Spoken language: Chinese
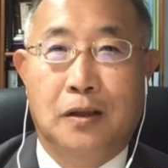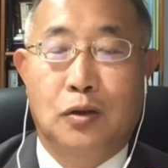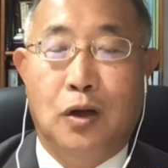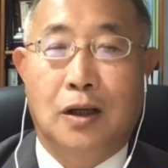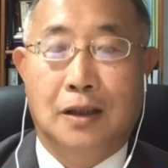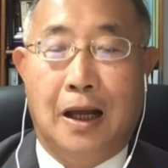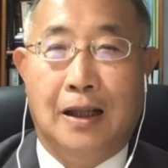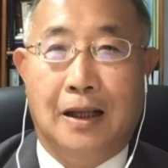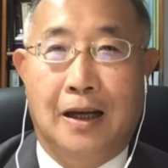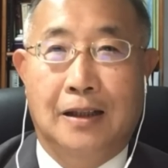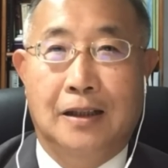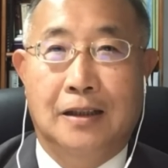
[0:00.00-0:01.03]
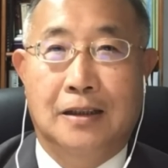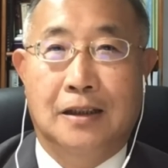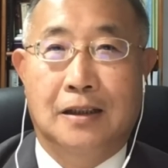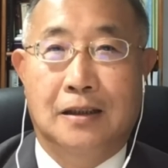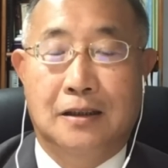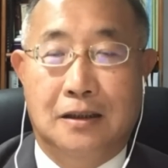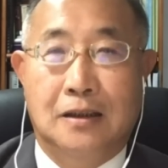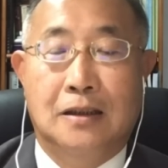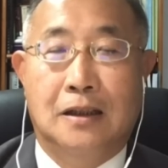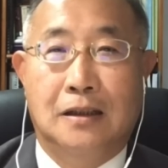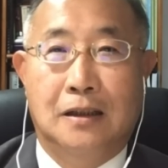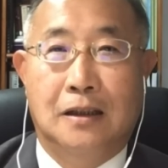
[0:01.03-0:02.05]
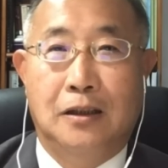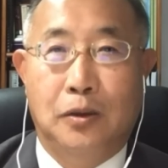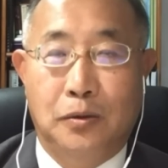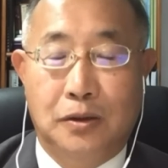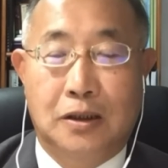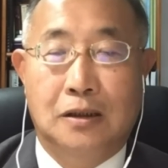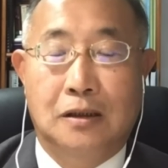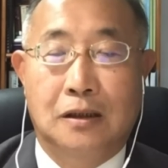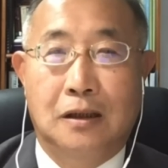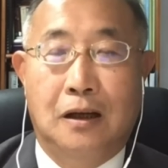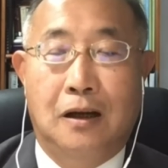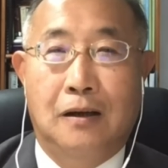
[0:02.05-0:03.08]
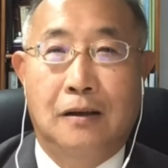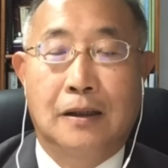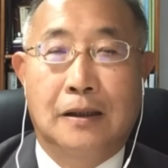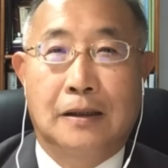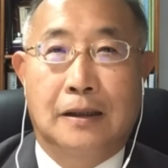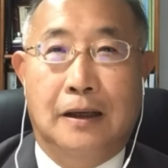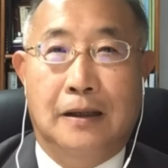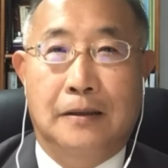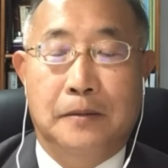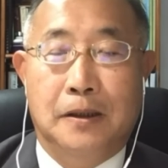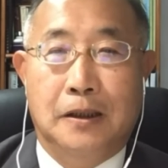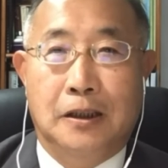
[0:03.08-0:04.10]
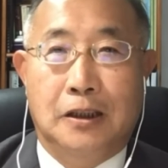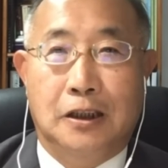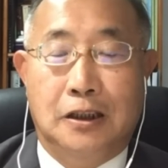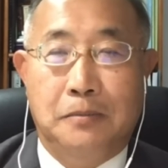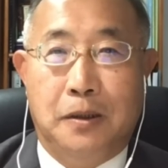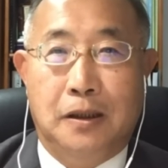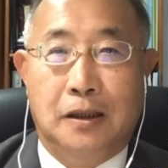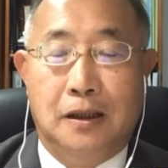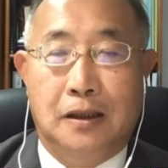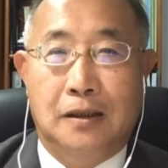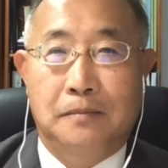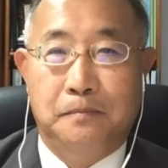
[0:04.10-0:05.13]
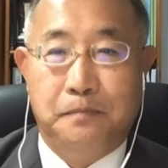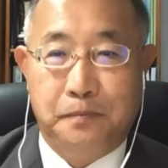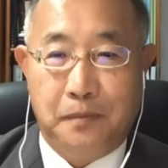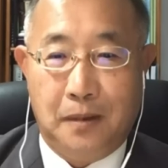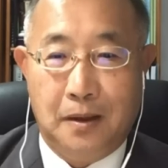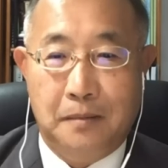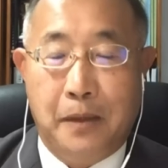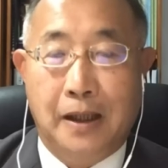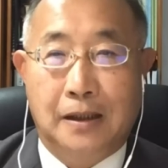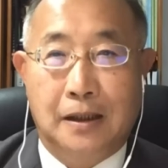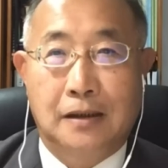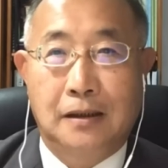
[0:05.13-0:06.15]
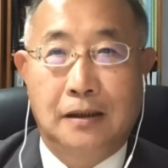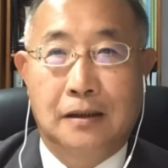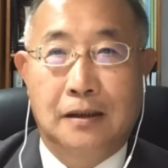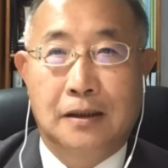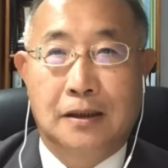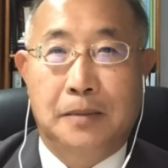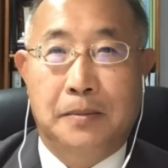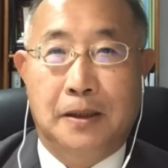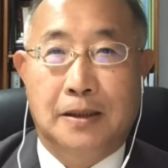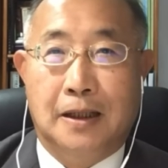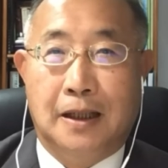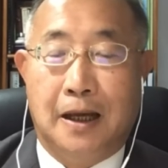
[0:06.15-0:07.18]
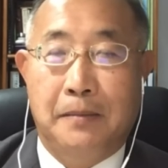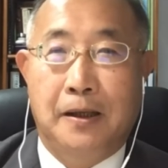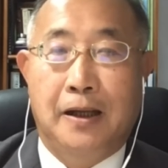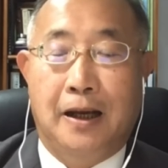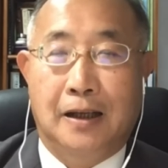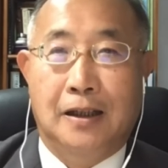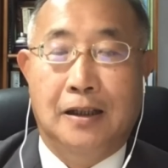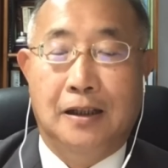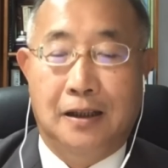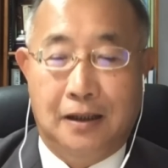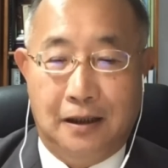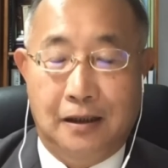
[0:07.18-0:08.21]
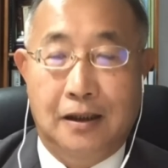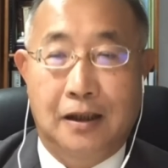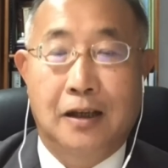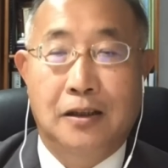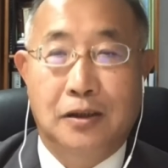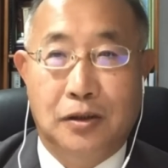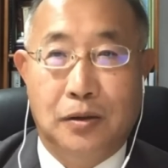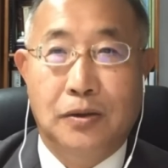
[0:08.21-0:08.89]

壮大他的整个执政的优势。好，那习近平跟拜登基本上他们两个也也很熟